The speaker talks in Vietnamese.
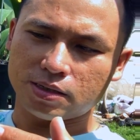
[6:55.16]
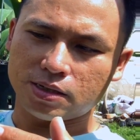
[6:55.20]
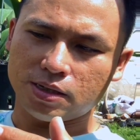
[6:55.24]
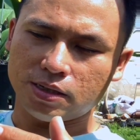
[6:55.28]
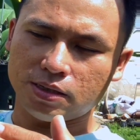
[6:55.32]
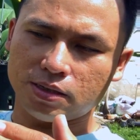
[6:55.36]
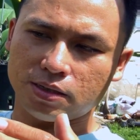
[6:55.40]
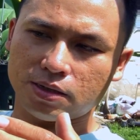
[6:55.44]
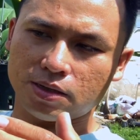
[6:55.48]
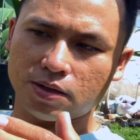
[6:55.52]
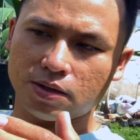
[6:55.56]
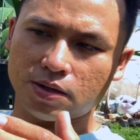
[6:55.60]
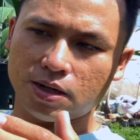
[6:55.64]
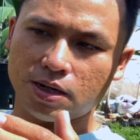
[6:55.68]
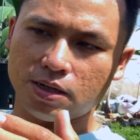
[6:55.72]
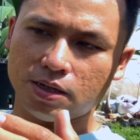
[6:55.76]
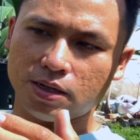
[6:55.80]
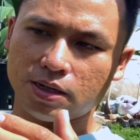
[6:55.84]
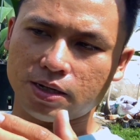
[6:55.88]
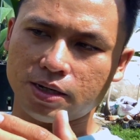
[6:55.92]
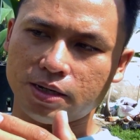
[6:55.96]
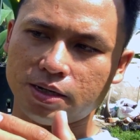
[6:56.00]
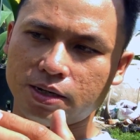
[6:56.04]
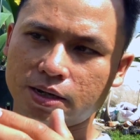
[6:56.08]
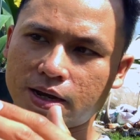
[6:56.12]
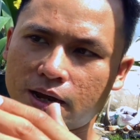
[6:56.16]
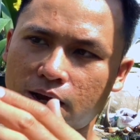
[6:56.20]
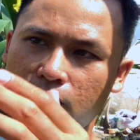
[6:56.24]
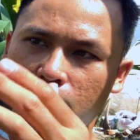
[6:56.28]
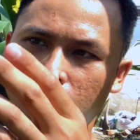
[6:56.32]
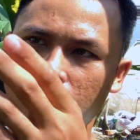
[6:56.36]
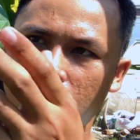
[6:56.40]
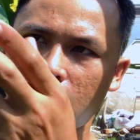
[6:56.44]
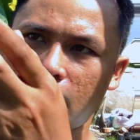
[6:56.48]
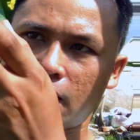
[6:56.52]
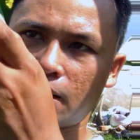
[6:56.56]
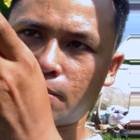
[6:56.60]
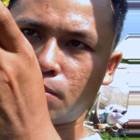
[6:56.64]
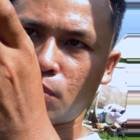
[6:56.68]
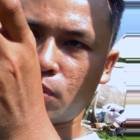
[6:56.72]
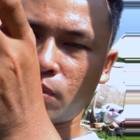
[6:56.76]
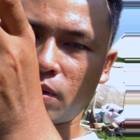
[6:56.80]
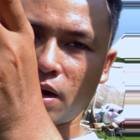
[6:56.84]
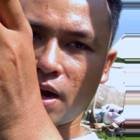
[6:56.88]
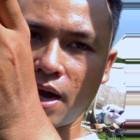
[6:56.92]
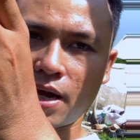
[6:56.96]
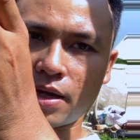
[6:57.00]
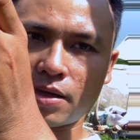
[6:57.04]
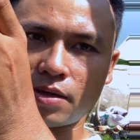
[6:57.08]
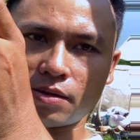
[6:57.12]
kích cho đến khi nào nó thành một
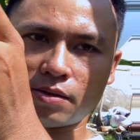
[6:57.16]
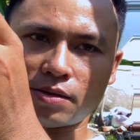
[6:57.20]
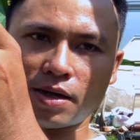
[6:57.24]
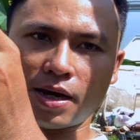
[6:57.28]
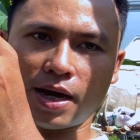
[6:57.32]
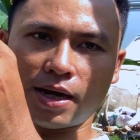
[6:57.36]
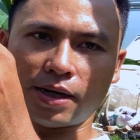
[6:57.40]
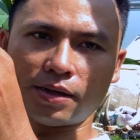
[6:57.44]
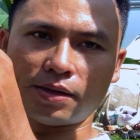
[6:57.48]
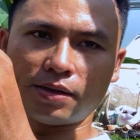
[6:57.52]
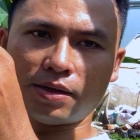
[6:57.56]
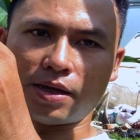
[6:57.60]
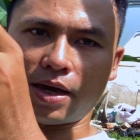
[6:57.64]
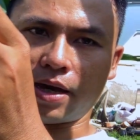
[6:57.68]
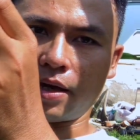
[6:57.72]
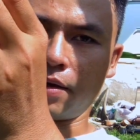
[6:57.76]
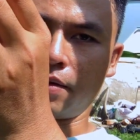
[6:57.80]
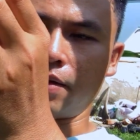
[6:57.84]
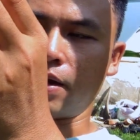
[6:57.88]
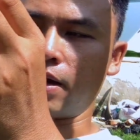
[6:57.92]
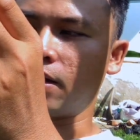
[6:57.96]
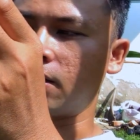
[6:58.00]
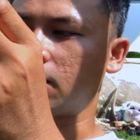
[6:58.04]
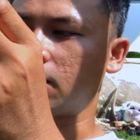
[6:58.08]
cái lá trưởng thành như vậy và